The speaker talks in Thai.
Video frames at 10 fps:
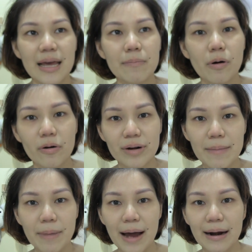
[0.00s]
เอ็มโพเรี
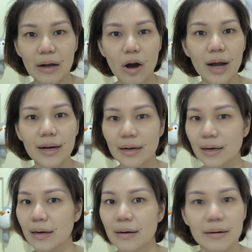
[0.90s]
ยมพารากอน
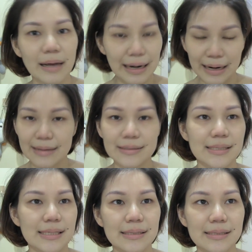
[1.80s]
อะไร
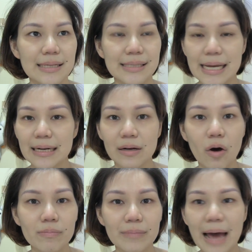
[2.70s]
ชิดล
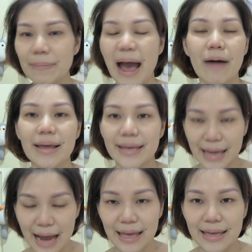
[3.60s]
มลาดเท้าอะไรอย่าง
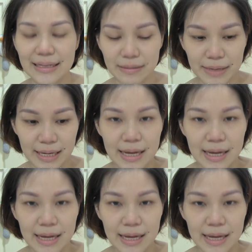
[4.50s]
เงี้ยห้างใหญ่ๆจะมี